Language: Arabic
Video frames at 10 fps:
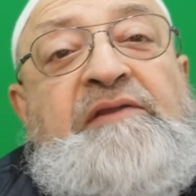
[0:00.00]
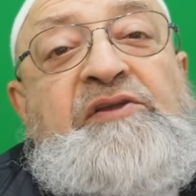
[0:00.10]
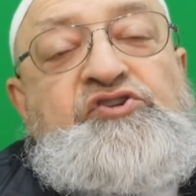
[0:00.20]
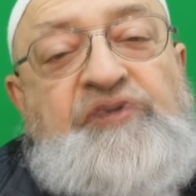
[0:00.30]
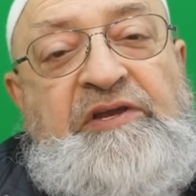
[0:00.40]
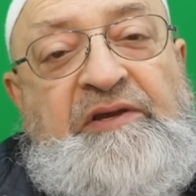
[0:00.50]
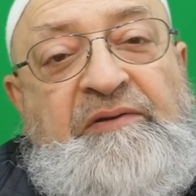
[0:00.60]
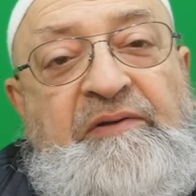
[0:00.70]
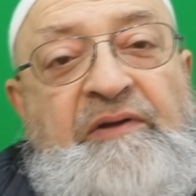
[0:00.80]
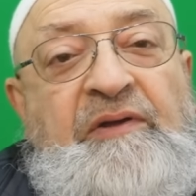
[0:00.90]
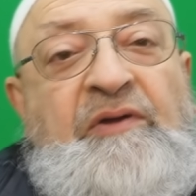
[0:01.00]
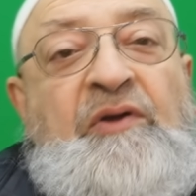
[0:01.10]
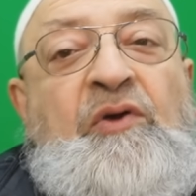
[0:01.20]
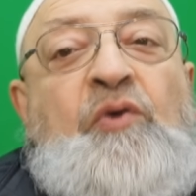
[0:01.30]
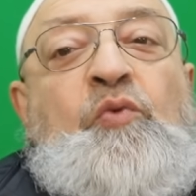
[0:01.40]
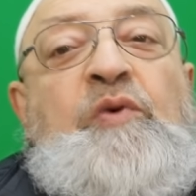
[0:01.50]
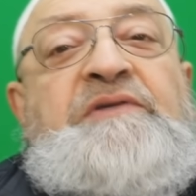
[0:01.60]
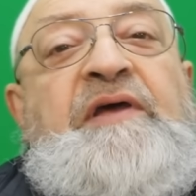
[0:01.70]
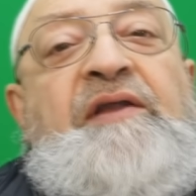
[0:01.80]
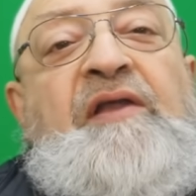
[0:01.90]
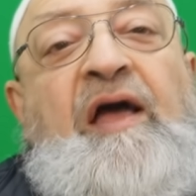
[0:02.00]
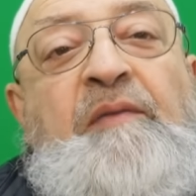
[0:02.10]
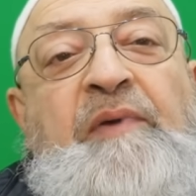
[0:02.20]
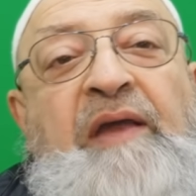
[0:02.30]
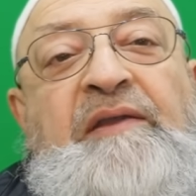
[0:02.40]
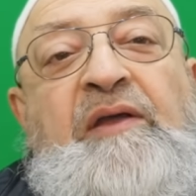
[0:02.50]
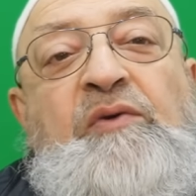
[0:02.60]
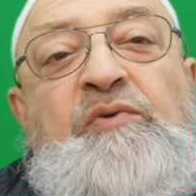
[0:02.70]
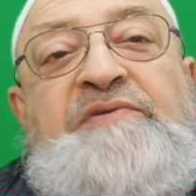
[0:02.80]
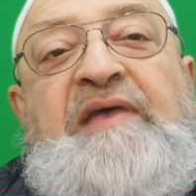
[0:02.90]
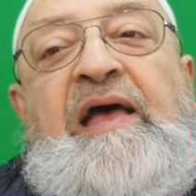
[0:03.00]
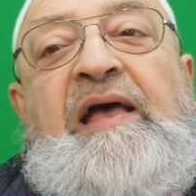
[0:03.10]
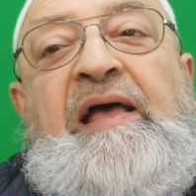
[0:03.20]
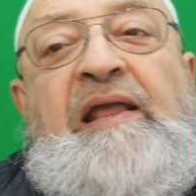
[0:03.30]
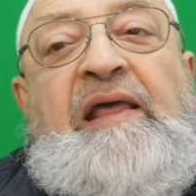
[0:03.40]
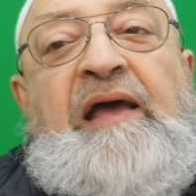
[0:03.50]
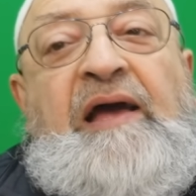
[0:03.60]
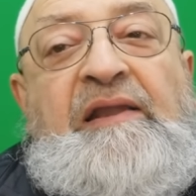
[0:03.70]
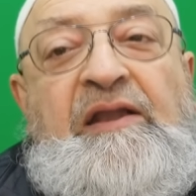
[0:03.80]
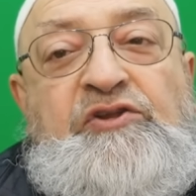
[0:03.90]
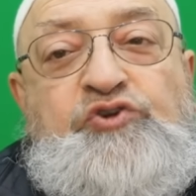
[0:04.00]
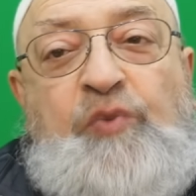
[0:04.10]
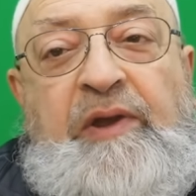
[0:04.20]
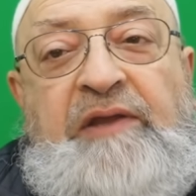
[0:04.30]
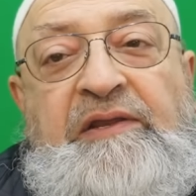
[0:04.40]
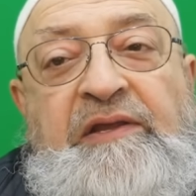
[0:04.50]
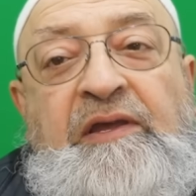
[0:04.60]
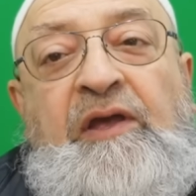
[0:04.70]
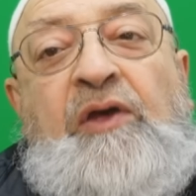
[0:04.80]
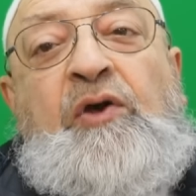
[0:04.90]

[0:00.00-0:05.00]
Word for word: التشنيع وصرح بأنه سهل على الجويني